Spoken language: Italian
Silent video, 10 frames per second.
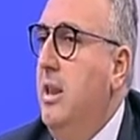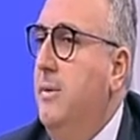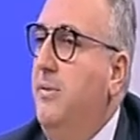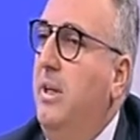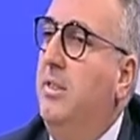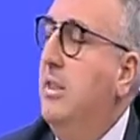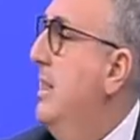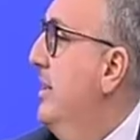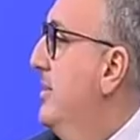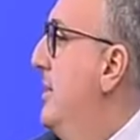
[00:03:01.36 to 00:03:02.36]
in effetti
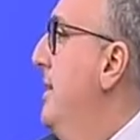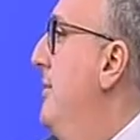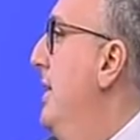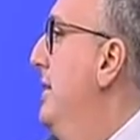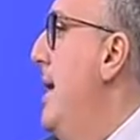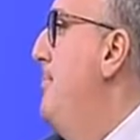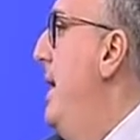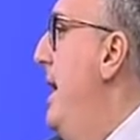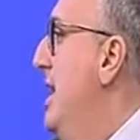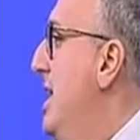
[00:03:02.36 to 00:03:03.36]
descrive dei
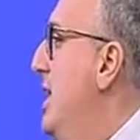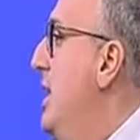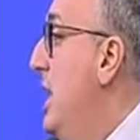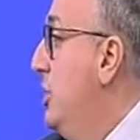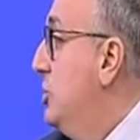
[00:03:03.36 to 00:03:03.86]
peli in